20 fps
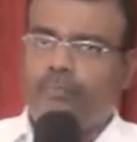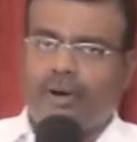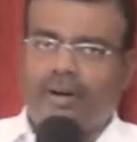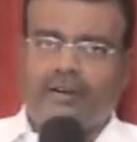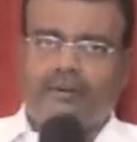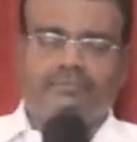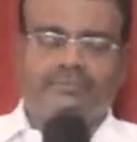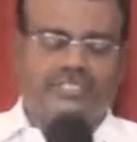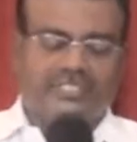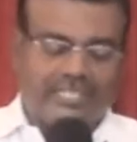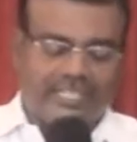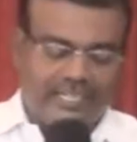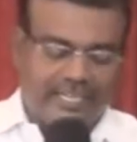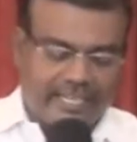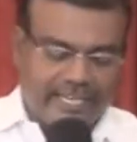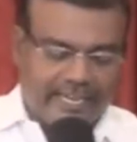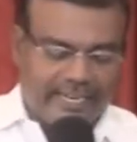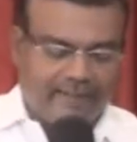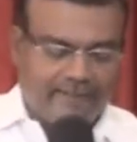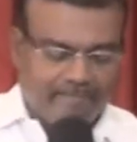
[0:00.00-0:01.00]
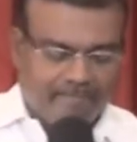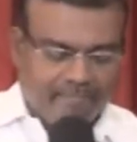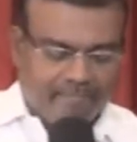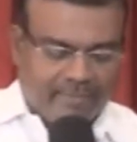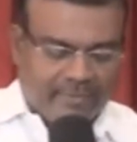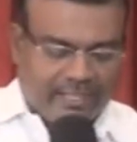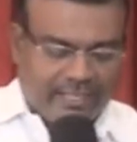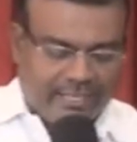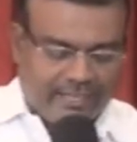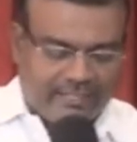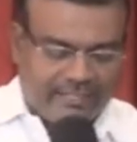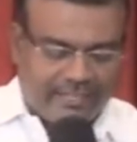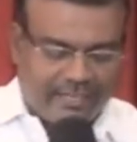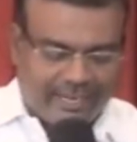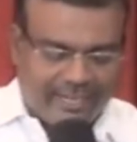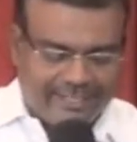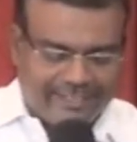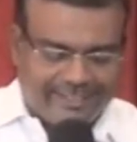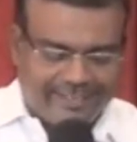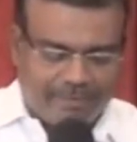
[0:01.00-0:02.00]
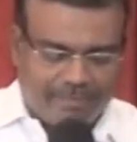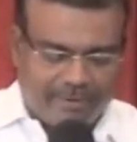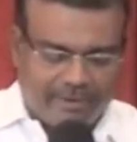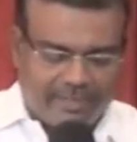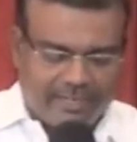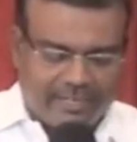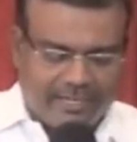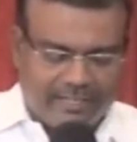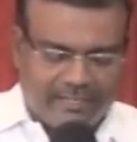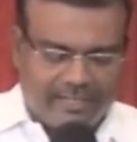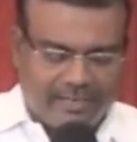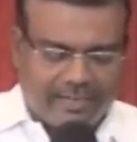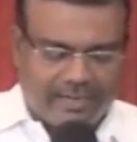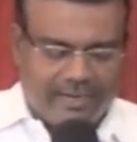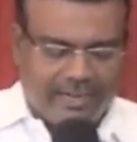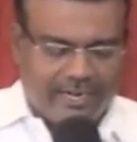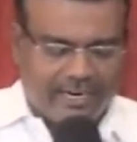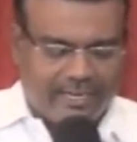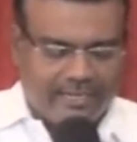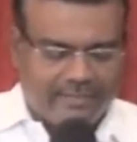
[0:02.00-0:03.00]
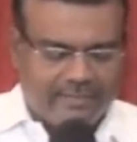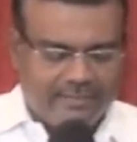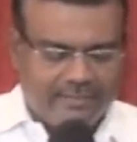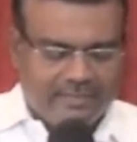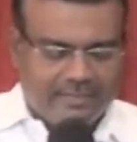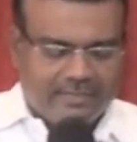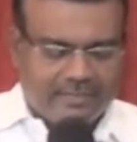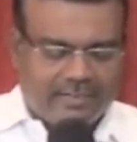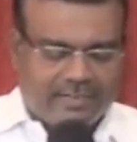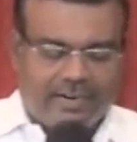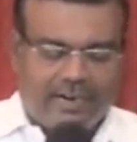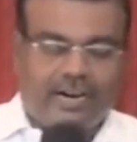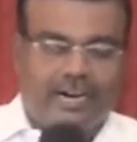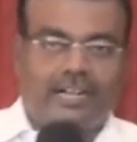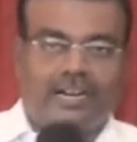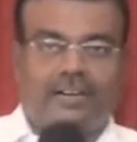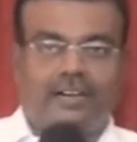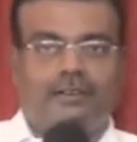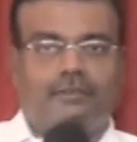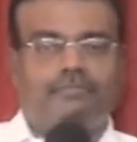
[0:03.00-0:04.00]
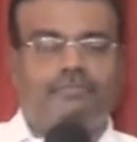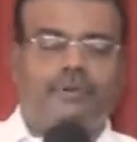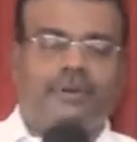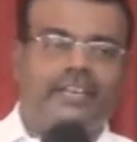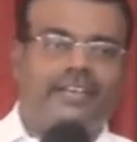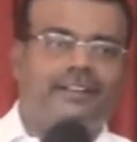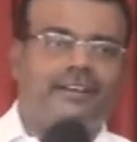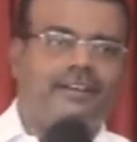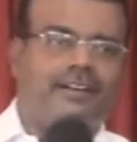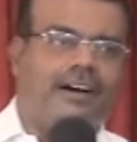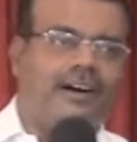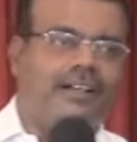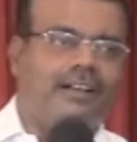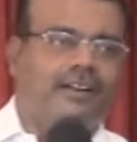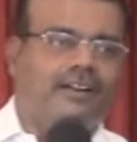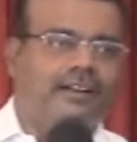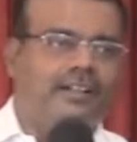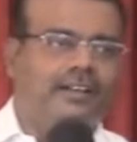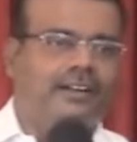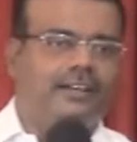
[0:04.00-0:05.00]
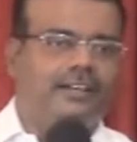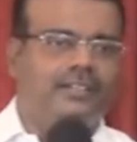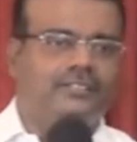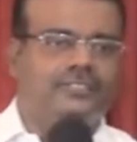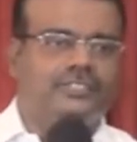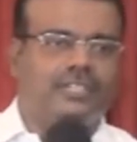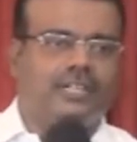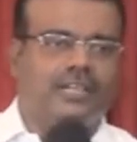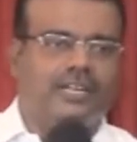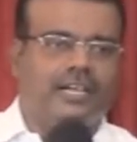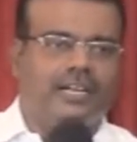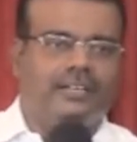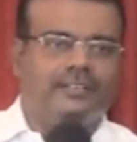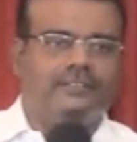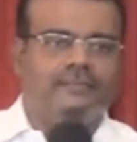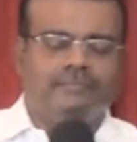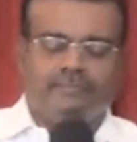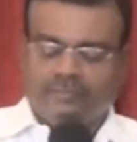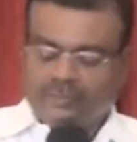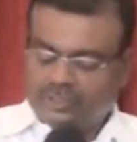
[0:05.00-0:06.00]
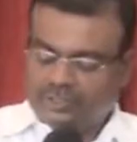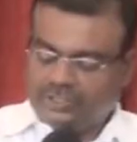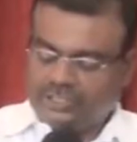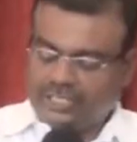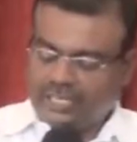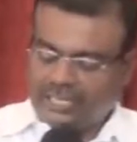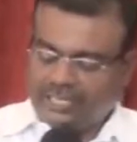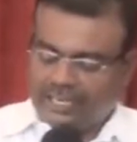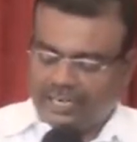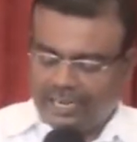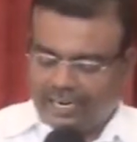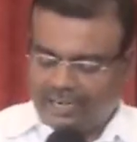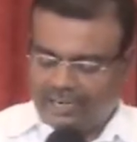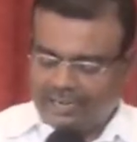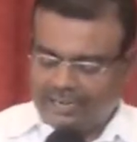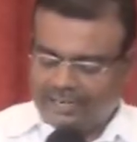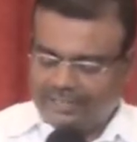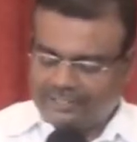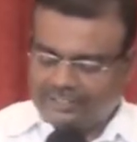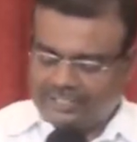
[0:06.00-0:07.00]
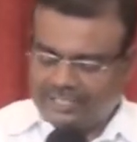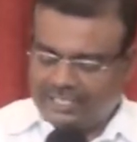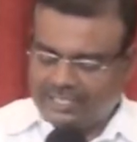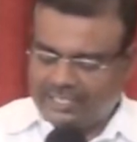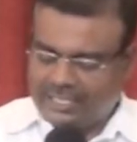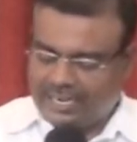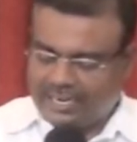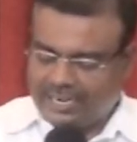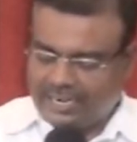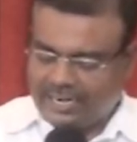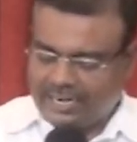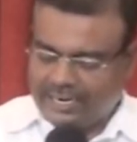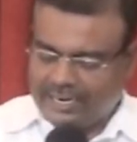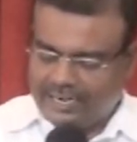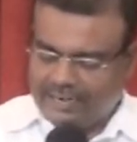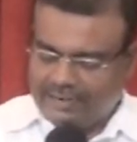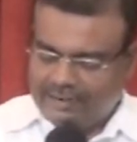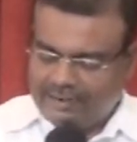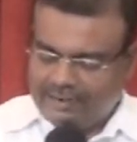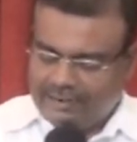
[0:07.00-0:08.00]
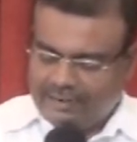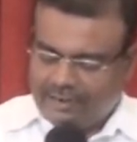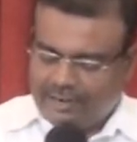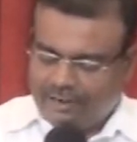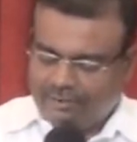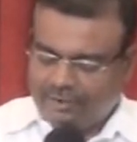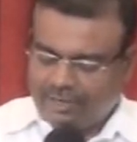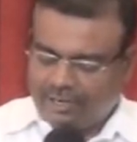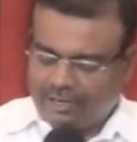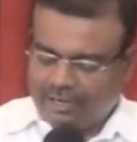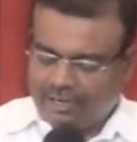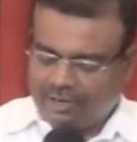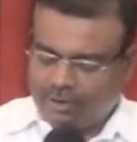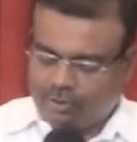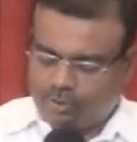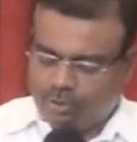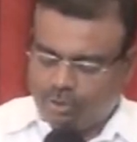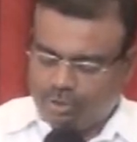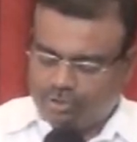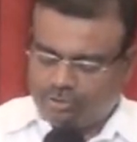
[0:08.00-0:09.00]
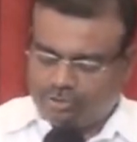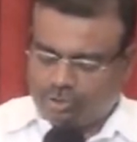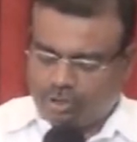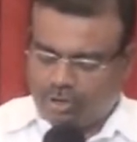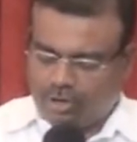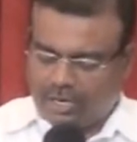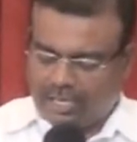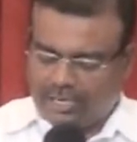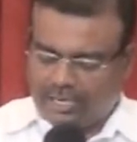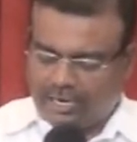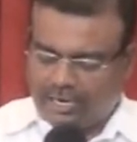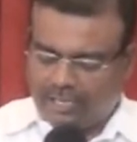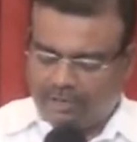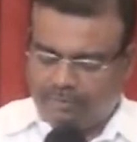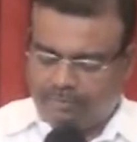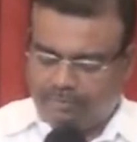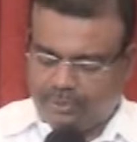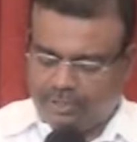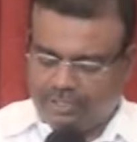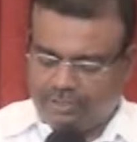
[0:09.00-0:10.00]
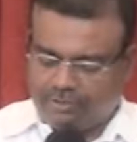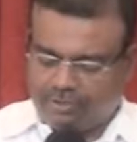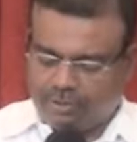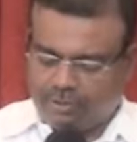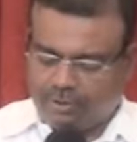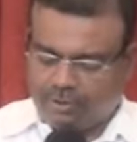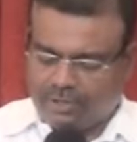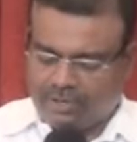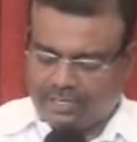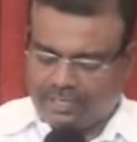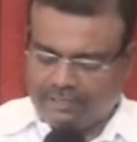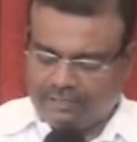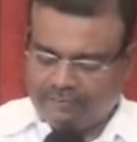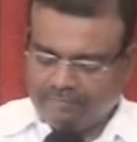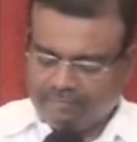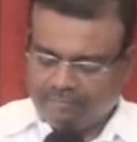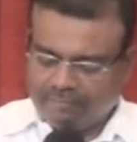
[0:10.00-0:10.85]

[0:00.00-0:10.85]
பாம் சண்டே என்று அழைக்கப்படுகிறதற்கான காரணம் பெயர் காரணம் என்னன்னு சொன்னால் ஜனங்கள் என்ன செய்தாங்க அவர்கள் குருத்தோலைகளை பிடித்து கொண்டு